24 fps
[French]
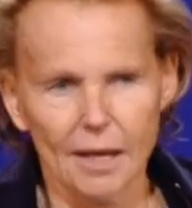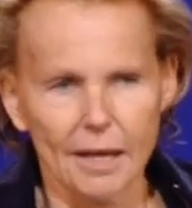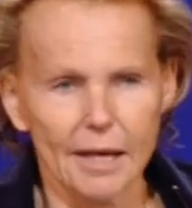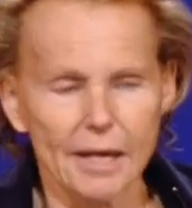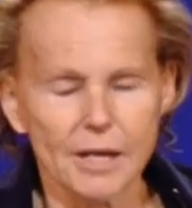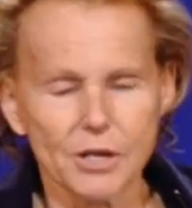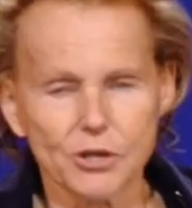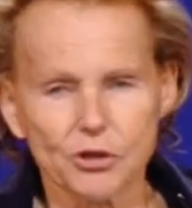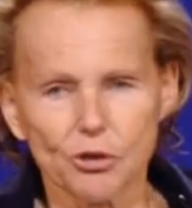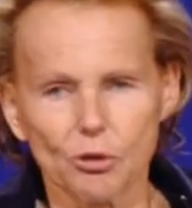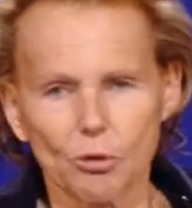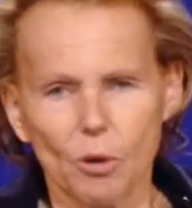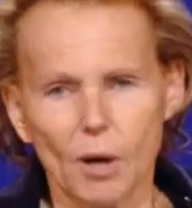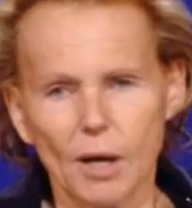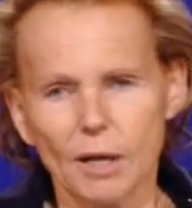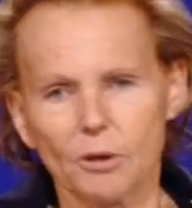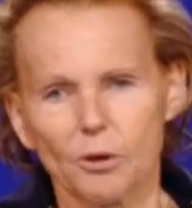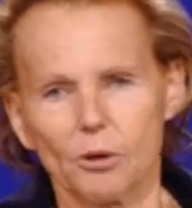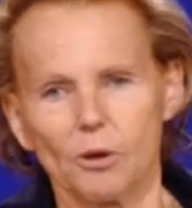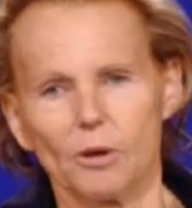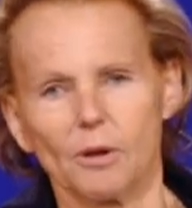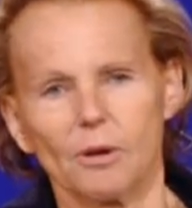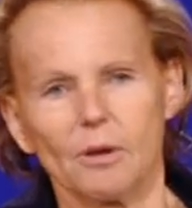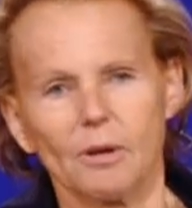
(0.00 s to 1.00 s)
Et je crois
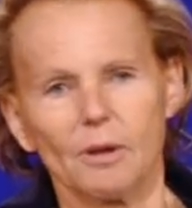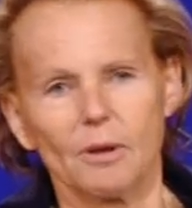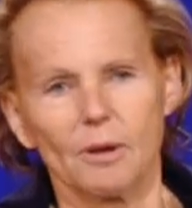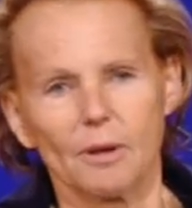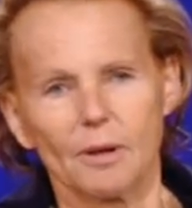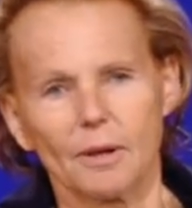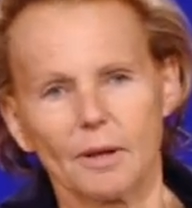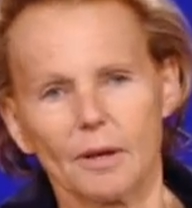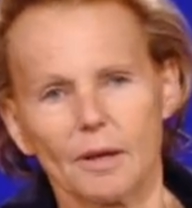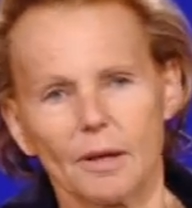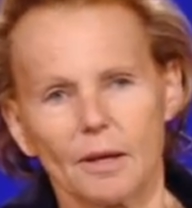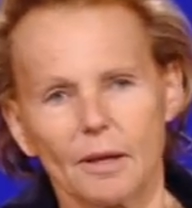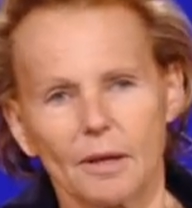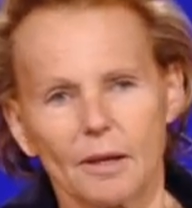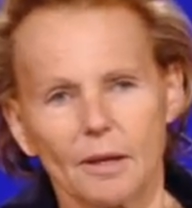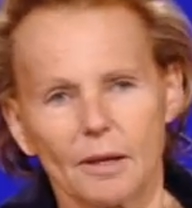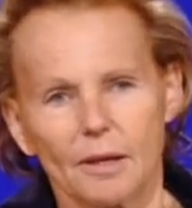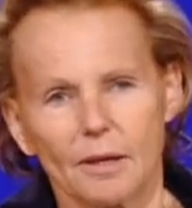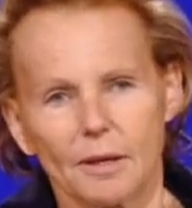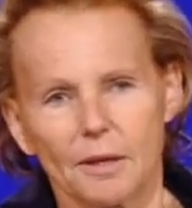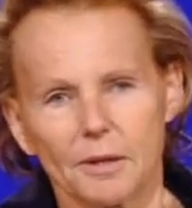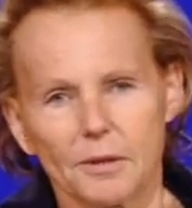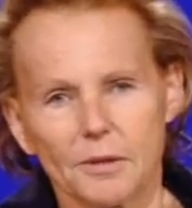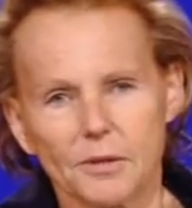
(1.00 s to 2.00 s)
que
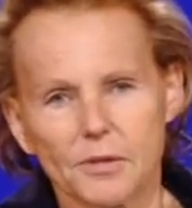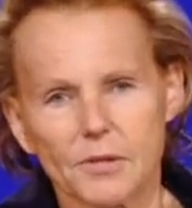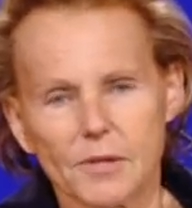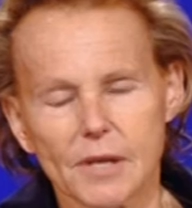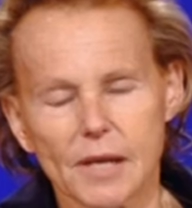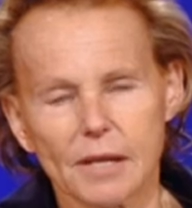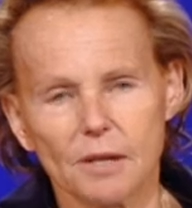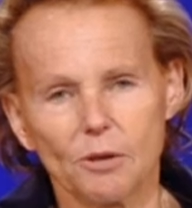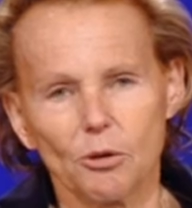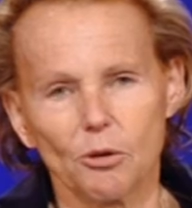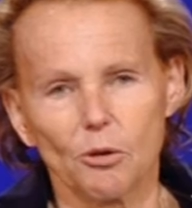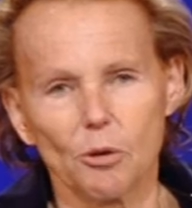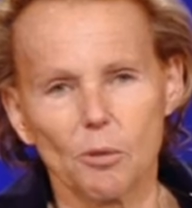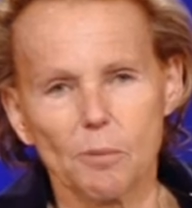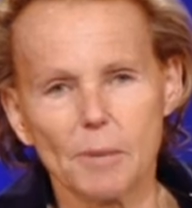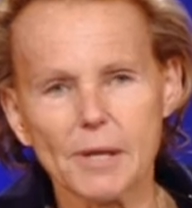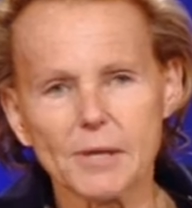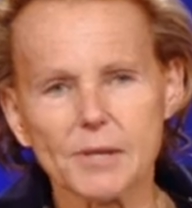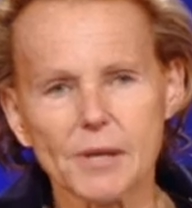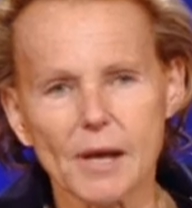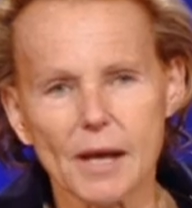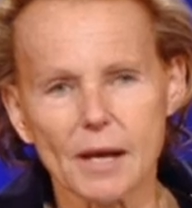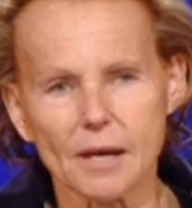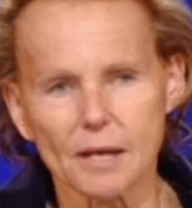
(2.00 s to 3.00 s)
c'est le
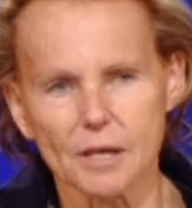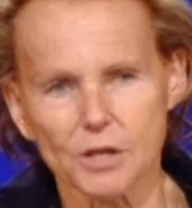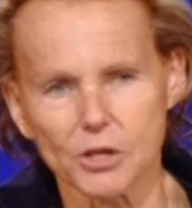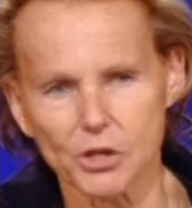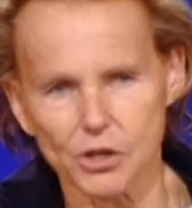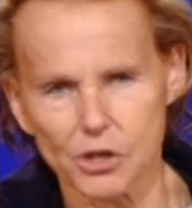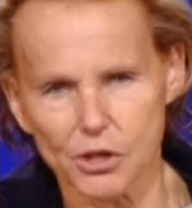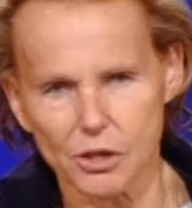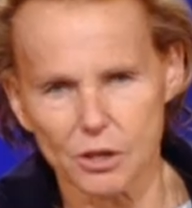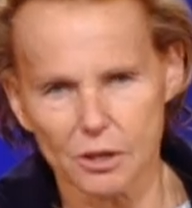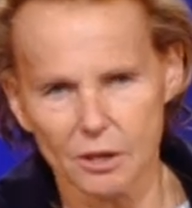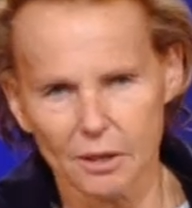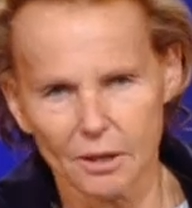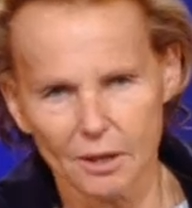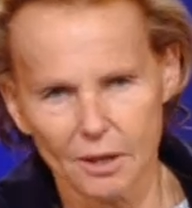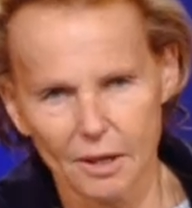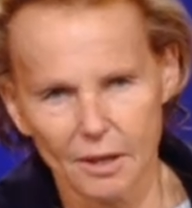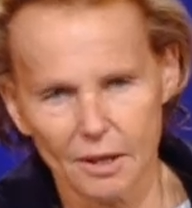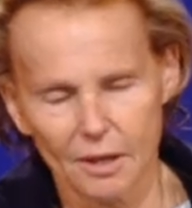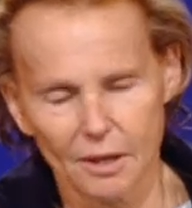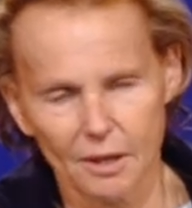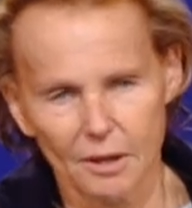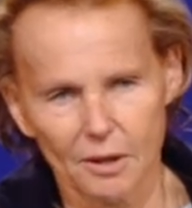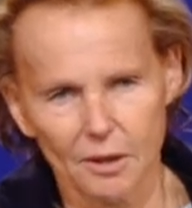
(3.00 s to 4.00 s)
message
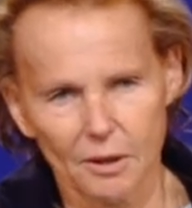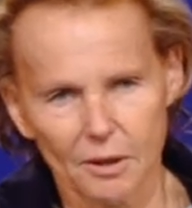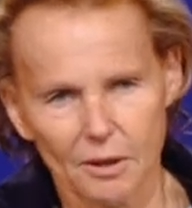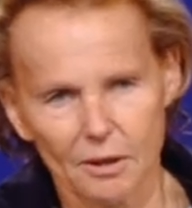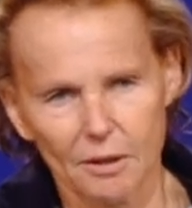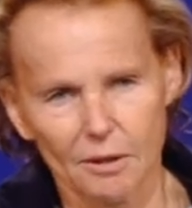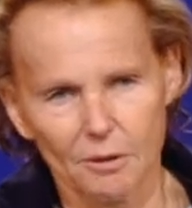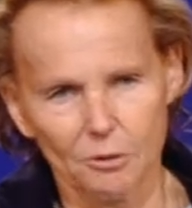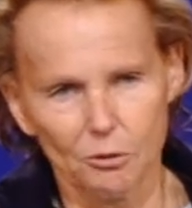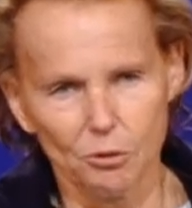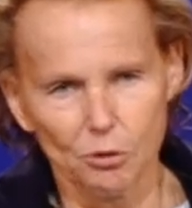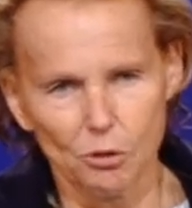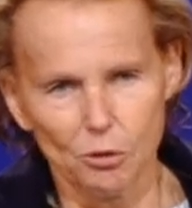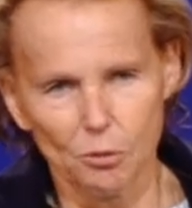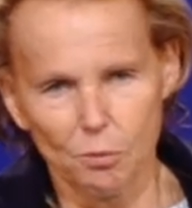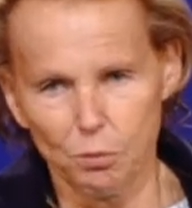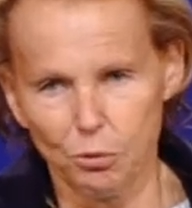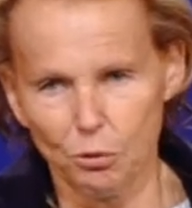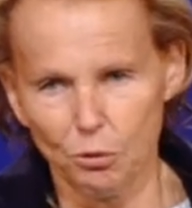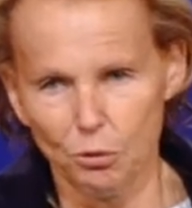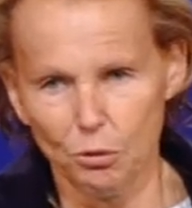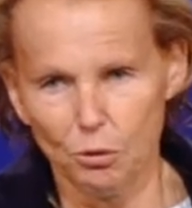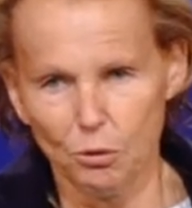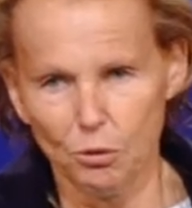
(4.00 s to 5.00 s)
le
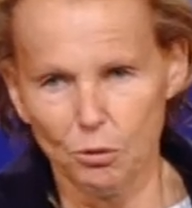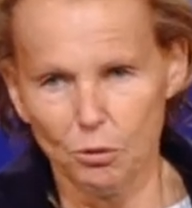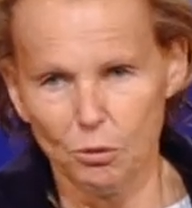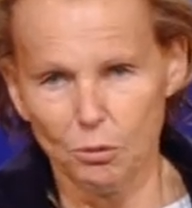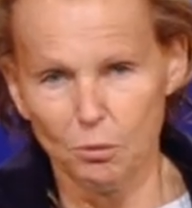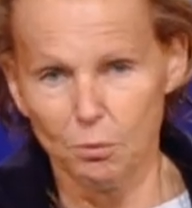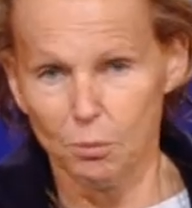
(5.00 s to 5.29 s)
plus